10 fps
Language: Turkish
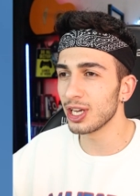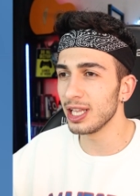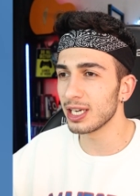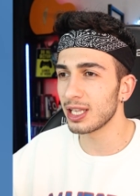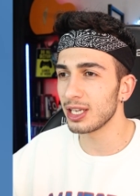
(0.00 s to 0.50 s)

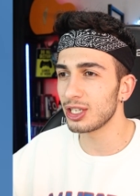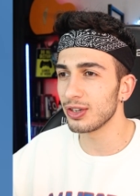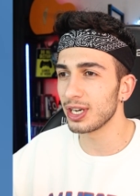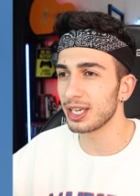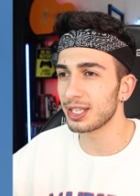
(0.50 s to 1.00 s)
Şişeleri test
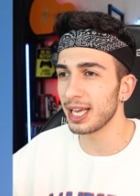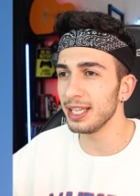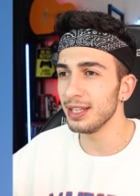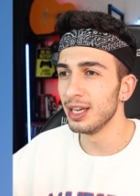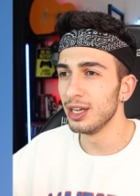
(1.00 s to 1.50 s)

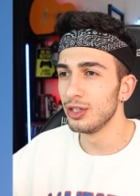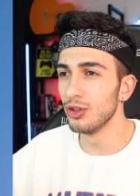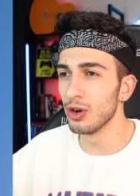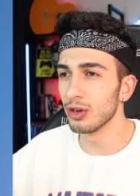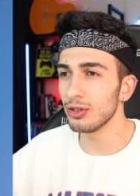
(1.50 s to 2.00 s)
çevirirsen
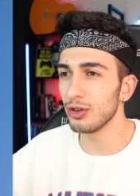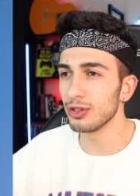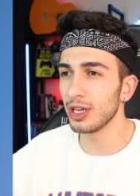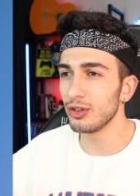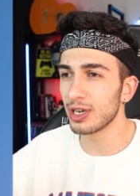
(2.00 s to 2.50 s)
ne olur?
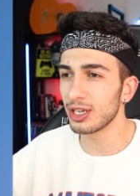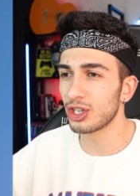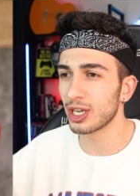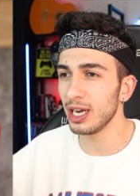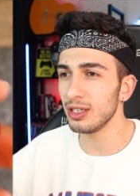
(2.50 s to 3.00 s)
Onlar yukarı
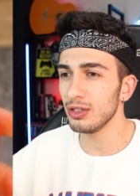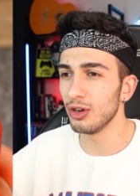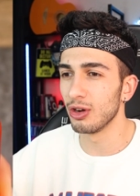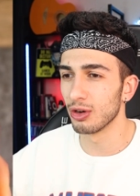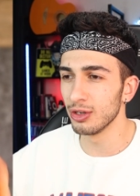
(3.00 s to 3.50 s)
çıkar.
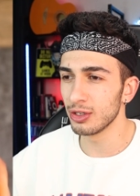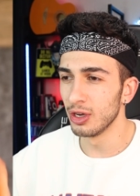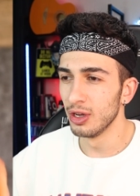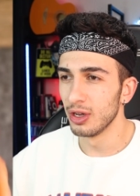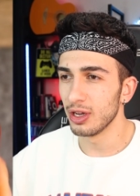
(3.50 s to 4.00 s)
Öyle olur.
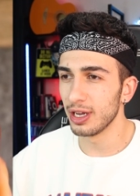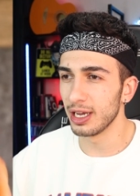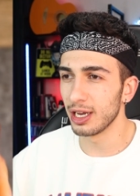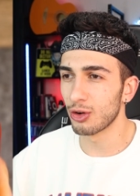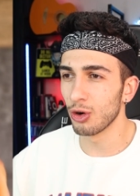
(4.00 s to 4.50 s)

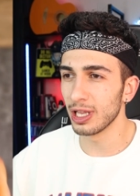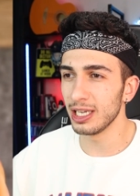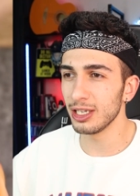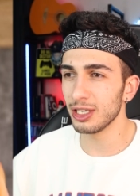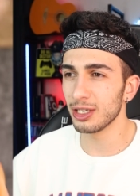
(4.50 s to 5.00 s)
Ee,
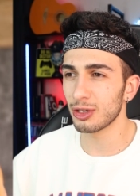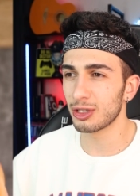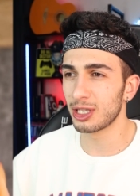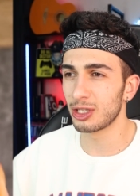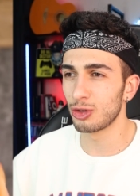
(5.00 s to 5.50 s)
kolayı e,
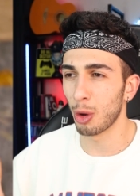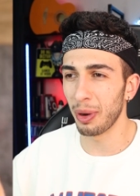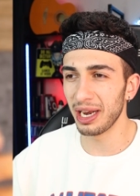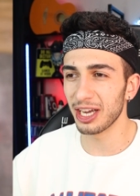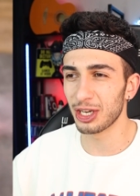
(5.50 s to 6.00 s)

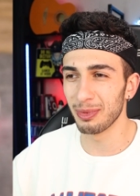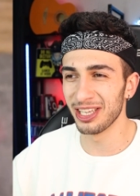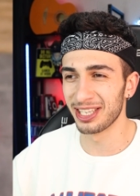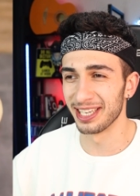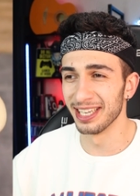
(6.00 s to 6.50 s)
sopayla
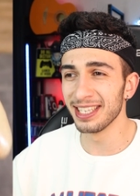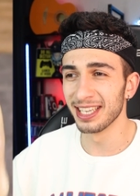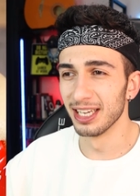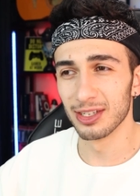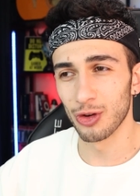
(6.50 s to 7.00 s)
açabilirsiniz.
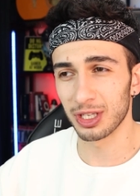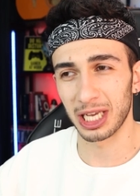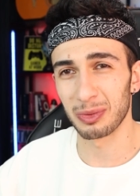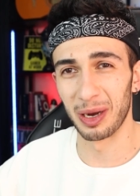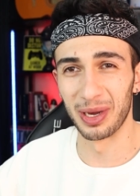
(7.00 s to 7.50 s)
Ee, çok
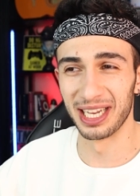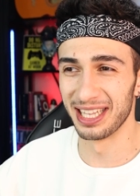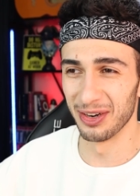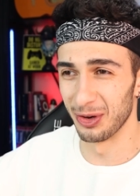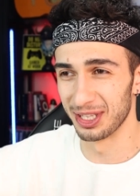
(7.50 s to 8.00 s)
saçma ama
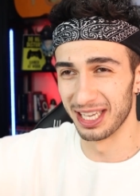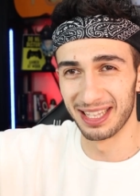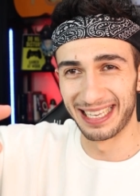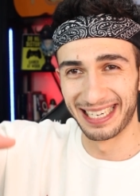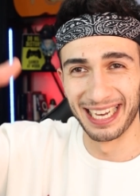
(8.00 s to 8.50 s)
neden orada
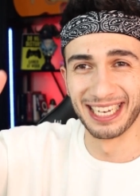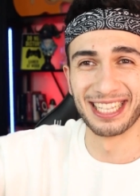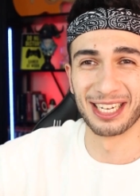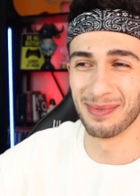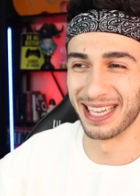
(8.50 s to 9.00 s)
tırnağını
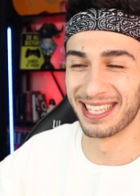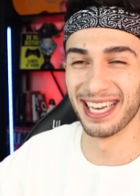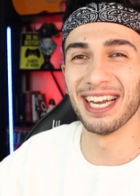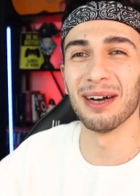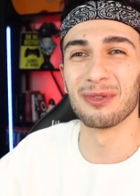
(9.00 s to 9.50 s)
takıp
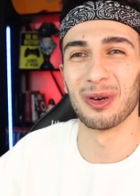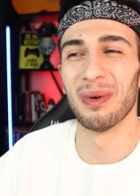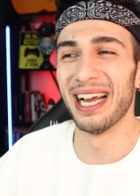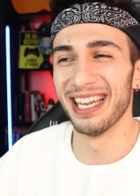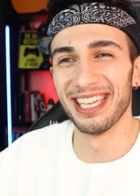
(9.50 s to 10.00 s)
açsana abi
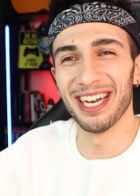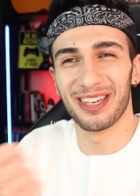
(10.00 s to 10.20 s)
sopayla niye